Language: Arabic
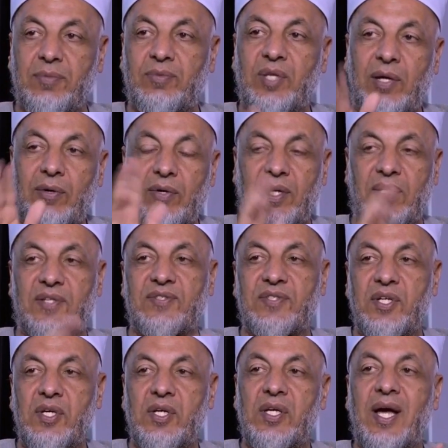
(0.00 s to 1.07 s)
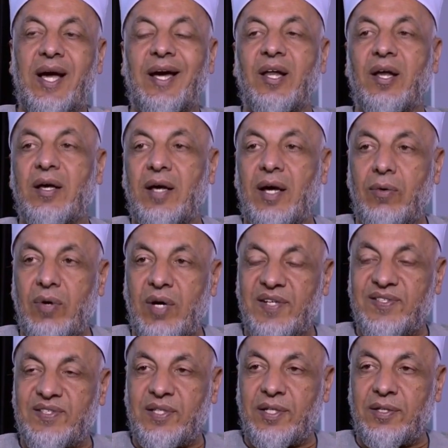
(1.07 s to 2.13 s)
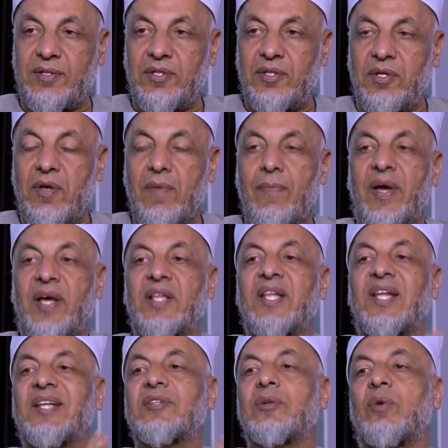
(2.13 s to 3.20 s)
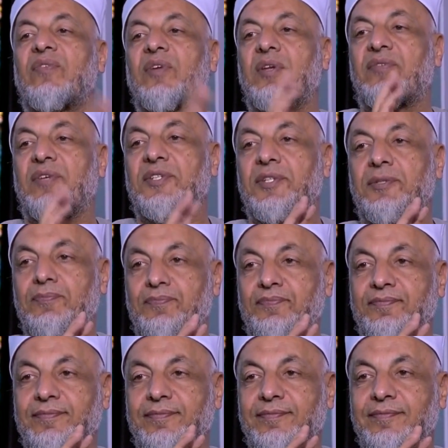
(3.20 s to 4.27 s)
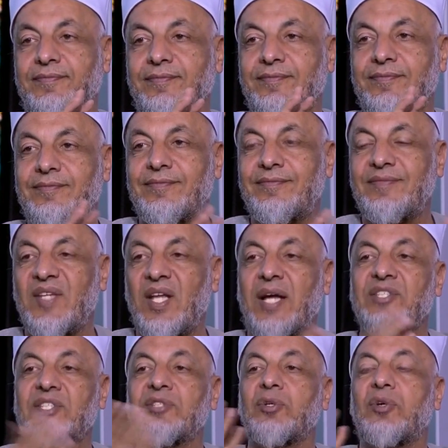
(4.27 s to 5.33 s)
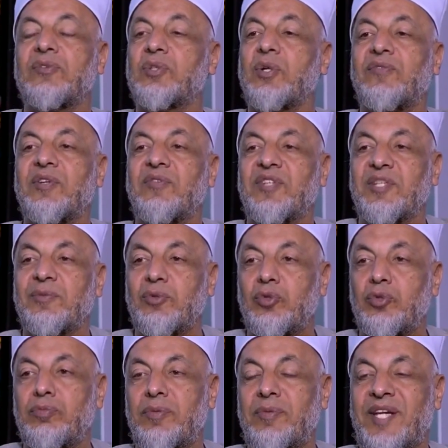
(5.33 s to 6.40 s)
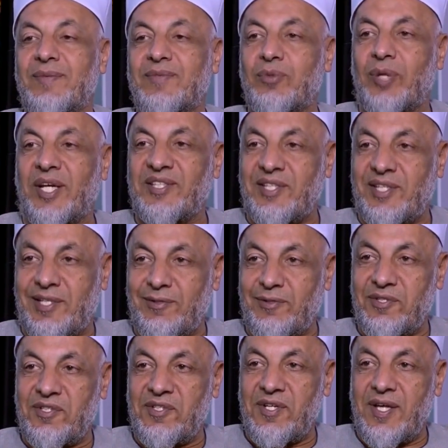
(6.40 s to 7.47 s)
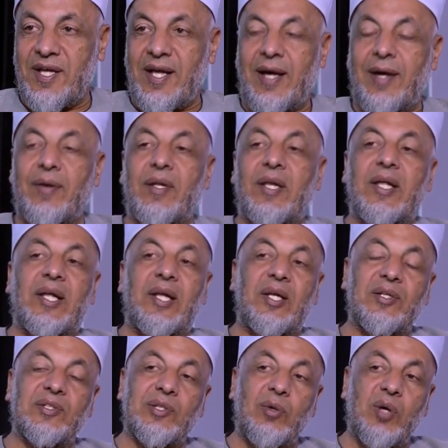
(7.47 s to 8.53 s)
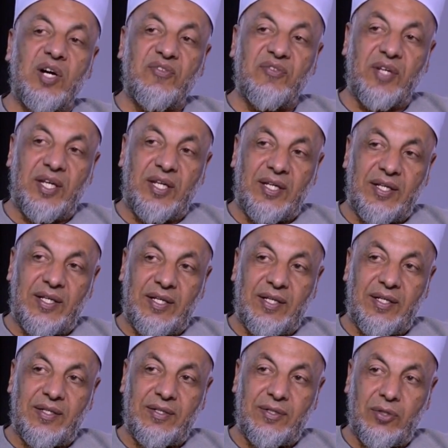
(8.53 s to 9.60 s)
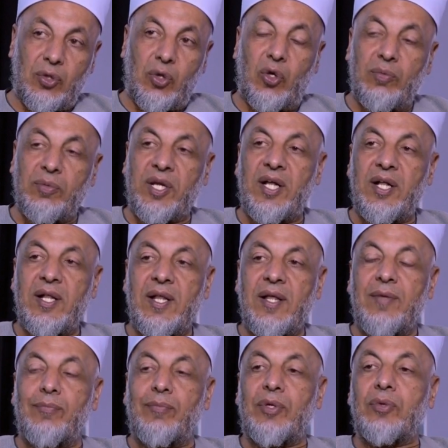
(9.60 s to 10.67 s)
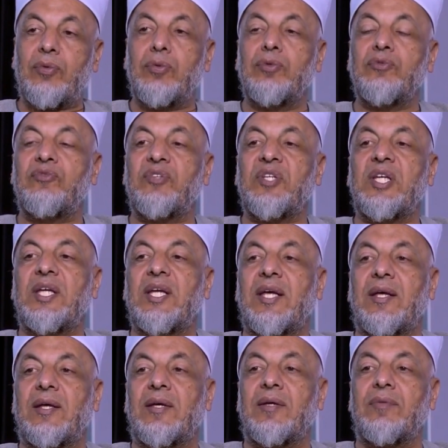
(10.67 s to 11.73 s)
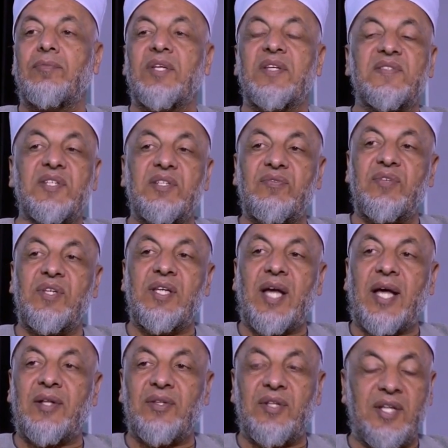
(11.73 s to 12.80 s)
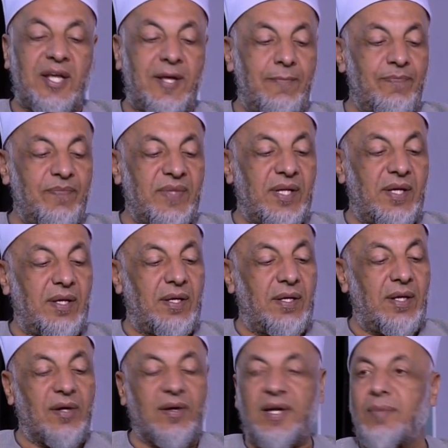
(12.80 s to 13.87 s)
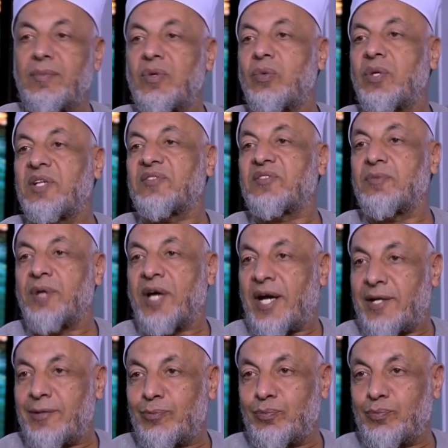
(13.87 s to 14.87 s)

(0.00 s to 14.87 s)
بتاعه وخلاص حلق أو قصر بعد ذلك طواف الإفاضة عشان طواف الإفاضة بيكون بملابسه العادية طواف العمرة بيكون فيه آه، بيزيد فيه عندنا آه، الرمل والاطباع